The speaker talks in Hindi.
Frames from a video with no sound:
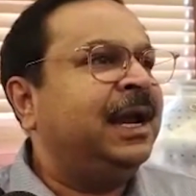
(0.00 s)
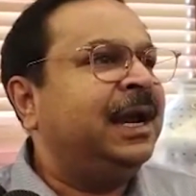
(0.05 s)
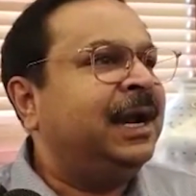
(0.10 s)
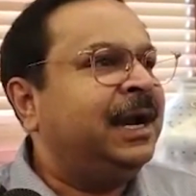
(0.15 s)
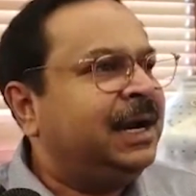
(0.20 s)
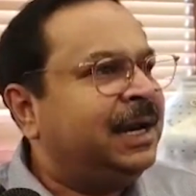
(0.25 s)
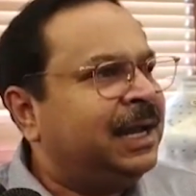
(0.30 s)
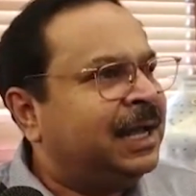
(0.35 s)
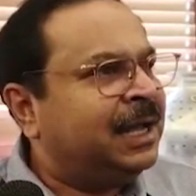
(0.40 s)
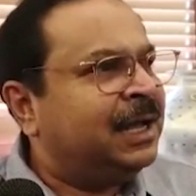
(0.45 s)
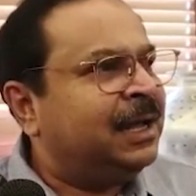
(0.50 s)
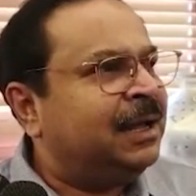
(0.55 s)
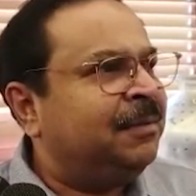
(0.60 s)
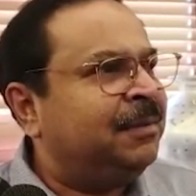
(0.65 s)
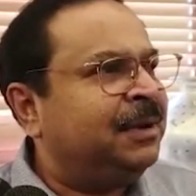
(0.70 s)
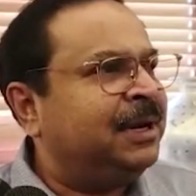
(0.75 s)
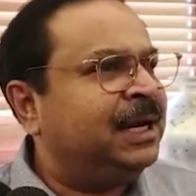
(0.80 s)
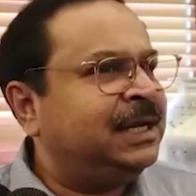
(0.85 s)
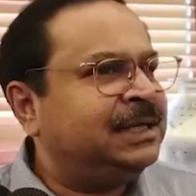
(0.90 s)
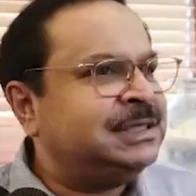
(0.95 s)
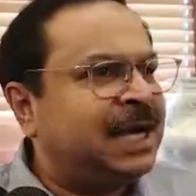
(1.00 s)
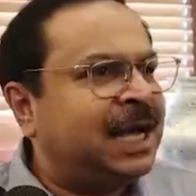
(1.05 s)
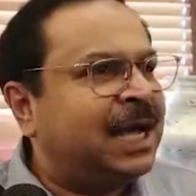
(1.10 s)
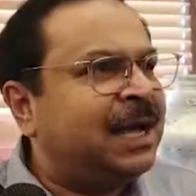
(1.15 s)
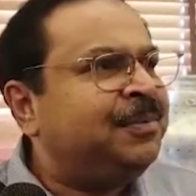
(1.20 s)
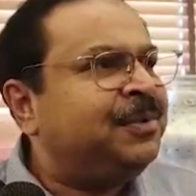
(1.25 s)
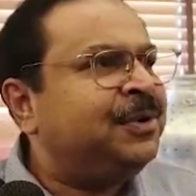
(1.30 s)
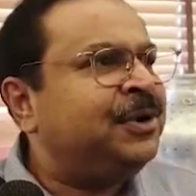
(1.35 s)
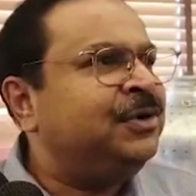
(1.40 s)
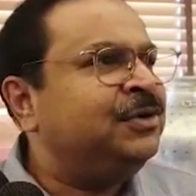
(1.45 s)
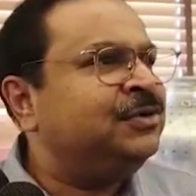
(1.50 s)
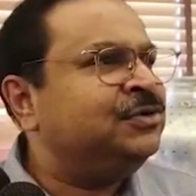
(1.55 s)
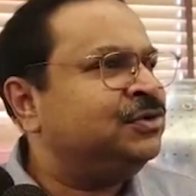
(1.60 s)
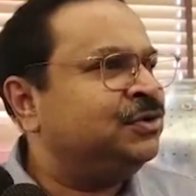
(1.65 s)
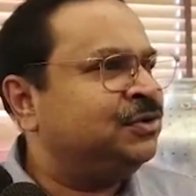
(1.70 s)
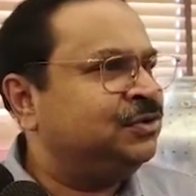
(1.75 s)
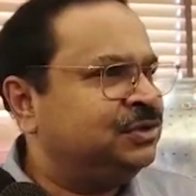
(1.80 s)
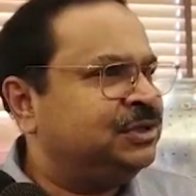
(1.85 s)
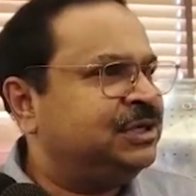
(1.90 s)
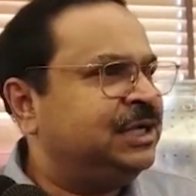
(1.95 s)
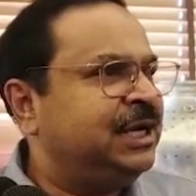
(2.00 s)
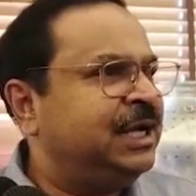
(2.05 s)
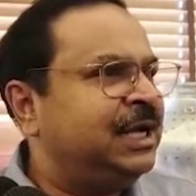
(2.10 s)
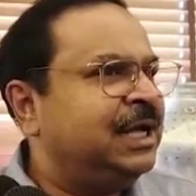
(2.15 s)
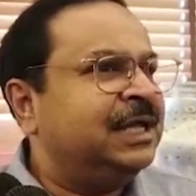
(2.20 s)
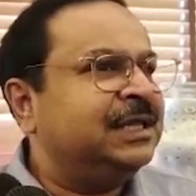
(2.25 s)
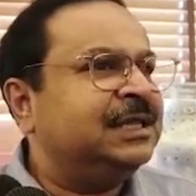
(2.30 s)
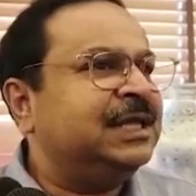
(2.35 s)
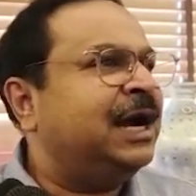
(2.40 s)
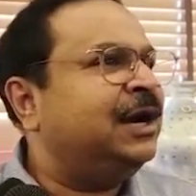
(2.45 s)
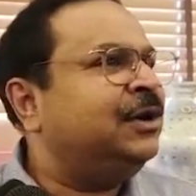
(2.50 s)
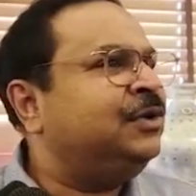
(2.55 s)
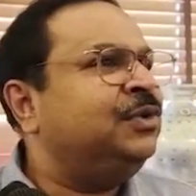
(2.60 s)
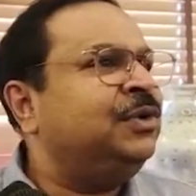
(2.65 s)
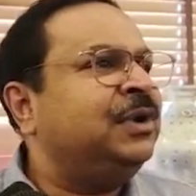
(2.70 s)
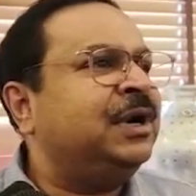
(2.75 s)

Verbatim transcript: इंडिया रे जहाँ प्रोड्यूस होता